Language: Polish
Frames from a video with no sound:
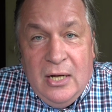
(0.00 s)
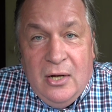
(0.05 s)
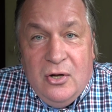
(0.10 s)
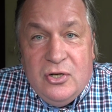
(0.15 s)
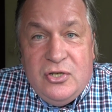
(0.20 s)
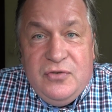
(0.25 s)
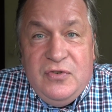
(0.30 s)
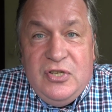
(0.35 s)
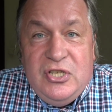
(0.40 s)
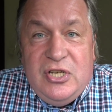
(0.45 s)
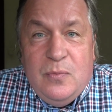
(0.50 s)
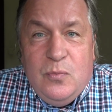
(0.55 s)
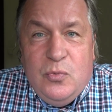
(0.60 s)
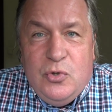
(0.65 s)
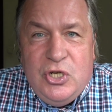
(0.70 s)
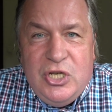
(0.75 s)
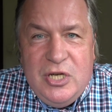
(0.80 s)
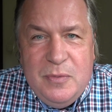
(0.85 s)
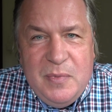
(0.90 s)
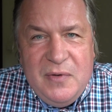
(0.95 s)
Oczywiście
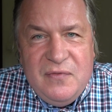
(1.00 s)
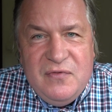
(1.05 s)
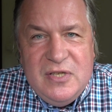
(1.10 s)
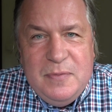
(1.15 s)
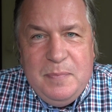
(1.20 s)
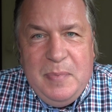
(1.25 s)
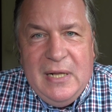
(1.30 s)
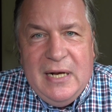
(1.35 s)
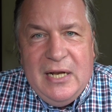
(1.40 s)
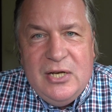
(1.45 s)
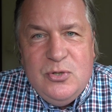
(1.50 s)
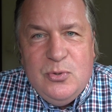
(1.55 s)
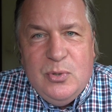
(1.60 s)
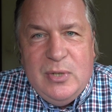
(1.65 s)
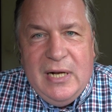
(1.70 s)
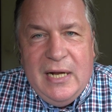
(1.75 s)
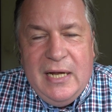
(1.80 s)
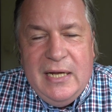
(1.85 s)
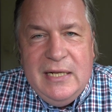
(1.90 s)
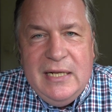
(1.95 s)
musimy wspierać
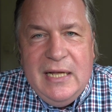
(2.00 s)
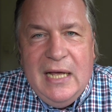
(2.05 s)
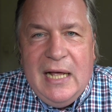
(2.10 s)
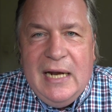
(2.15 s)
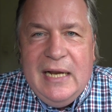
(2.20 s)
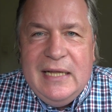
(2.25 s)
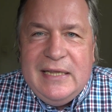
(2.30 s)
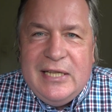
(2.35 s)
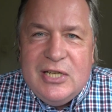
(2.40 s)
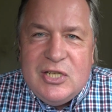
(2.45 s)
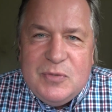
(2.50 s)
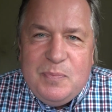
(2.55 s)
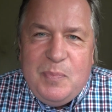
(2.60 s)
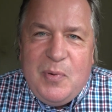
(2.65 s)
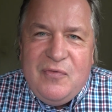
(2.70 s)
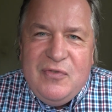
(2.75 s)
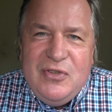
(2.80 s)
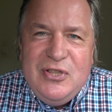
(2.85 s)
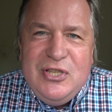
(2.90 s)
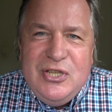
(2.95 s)
Ukrainę, ale też
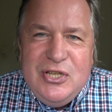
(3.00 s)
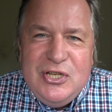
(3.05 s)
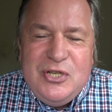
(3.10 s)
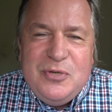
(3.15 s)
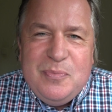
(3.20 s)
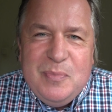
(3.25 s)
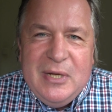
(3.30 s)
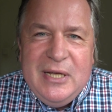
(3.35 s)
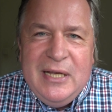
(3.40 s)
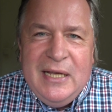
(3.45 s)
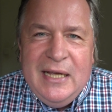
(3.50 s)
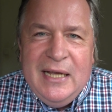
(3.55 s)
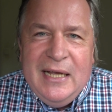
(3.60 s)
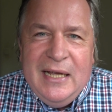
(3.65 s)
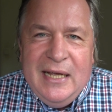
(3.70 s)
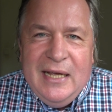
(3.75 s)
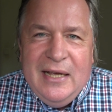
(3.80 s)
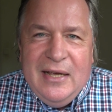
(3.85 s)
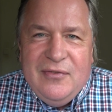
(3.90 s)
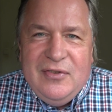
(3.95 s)
powinniśmy
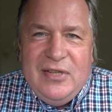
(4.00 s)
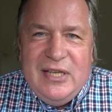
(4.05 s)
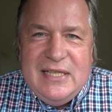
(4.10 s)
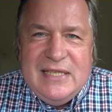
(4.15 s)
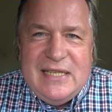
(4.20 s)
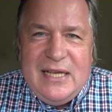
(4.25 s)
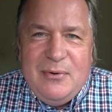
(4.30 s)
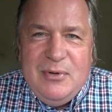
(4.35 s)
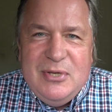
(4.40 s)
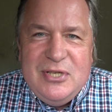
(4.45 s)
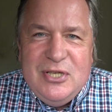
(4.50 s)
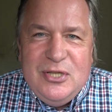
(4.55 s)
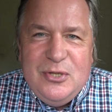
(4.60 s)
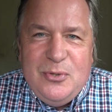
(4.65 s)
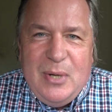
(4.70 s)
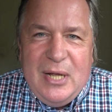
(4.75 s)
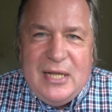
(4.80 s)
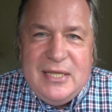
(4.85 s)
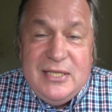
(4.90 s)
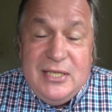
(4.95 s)
w tej całej
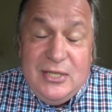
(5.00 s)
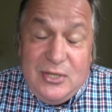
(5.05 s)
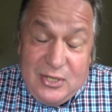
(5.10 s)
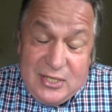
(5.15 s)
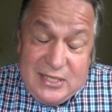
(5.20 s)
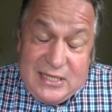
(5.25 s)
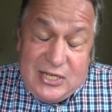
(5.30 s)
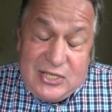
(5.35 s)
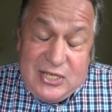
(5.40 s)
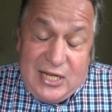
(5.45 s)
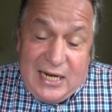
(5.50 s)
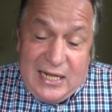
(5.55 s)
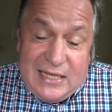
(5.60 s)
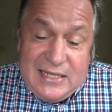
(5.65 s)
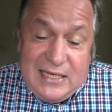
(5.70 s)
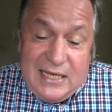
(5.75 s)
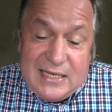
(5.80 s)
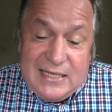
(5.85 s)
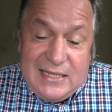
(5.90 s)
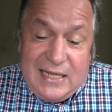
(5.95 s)
sytuacji, to jest nasza
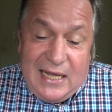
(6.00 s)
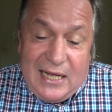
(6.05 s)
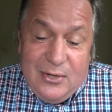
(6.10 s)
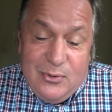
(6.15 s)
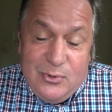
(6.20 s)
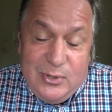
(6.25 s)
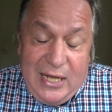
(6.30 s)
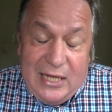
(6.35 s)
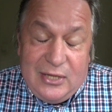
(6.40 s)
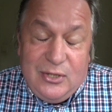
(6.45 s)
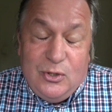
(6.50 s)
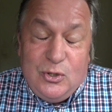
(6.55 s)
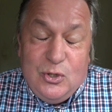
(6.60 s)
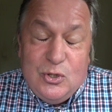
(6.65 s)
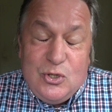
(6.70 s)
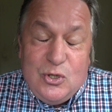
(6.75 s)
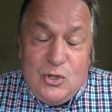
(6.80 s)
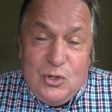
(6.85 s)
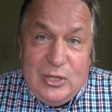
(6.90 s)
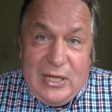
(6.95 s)
racja stanu. Ja to
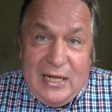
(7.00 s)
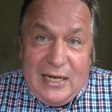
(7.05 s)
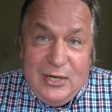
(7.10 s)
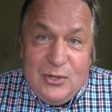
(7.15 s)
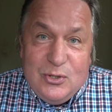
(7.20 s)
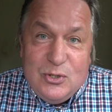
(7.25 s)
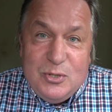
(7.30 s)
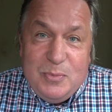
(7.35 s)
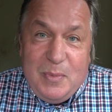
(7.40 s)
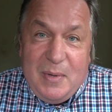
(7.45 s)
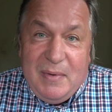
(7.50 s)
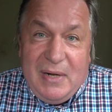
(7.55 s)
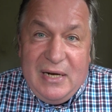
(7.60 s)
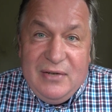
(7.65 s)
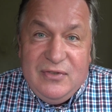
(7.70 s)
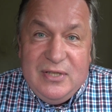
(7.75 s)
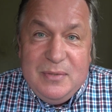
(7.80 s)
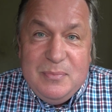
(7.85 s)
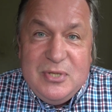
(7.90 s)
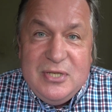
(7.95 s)
doskonale rozumiem,
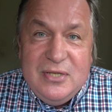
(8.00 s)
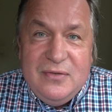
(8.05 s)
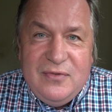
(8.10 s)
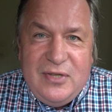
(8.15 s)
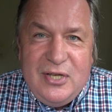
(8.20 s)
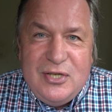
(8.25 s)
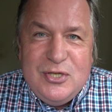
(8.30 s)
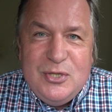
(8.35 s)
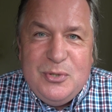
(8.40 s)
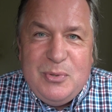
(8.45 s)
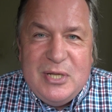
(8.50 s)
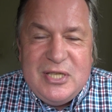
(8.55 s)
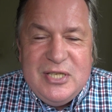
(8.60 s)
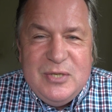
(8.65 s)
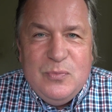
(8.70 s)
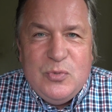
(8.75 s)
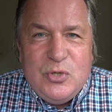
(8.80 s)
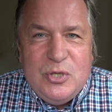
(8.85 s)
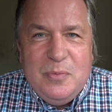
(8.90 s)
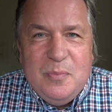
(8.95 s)
ale w, tym, w tej
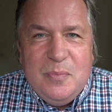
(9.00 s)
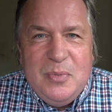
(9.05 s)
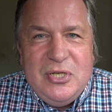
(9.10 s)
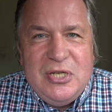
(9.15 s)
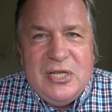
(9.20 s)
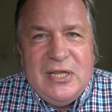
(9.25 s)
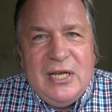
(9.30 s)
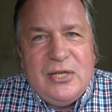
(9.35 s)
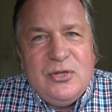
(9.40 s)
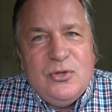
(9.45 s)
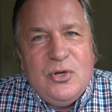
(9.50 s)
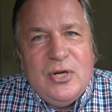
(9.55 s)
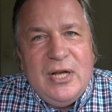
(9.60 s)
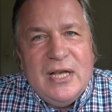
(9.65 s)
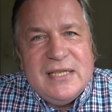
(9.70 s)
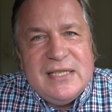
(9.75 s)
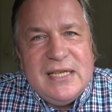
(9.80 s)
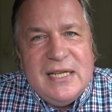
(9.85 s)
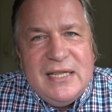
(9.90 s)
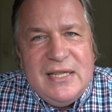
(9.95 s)
sytuacji musimy być jednak trochę
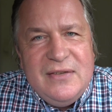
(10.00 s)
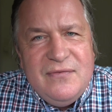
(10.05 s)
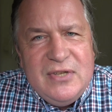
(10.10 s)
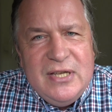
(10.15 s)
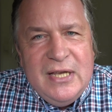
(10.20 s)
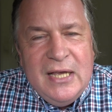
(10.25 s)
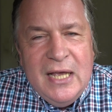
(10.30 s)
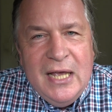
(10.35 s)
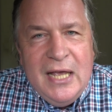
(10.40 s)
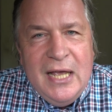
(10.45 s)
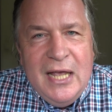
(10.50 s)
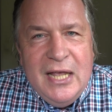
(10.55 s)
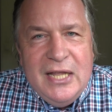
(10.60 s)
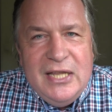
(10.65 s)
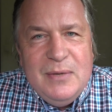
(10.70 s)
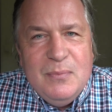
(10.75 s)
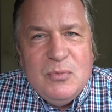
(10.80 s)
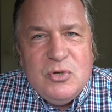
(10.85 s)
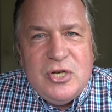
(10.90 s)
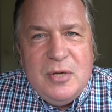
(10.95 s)
asertywni.
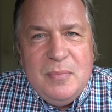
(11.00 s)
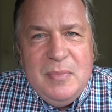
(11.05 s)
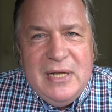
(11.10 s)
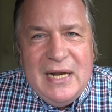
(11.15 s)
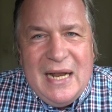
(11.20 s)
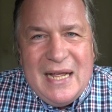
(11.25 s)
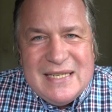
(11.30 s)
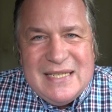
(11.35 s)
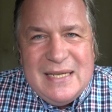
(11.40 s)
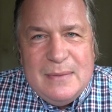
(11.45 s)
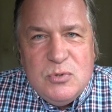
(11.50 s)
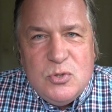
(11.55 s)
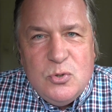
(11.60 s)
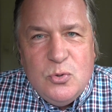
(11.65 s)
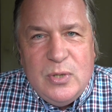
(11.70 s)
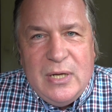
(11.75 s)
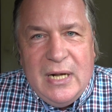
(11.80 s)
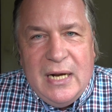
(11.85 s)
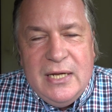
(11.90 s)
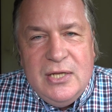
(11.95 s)
Nie możemy razem z
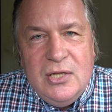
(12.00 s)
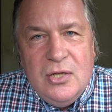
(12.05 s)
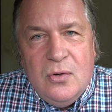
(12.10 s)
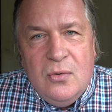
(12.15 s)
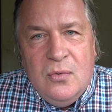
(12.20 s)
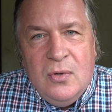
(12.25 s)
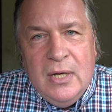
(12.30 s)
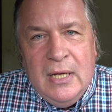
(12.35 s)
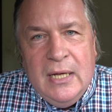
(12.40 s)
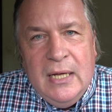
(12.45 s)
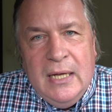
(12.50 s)
Ukrainą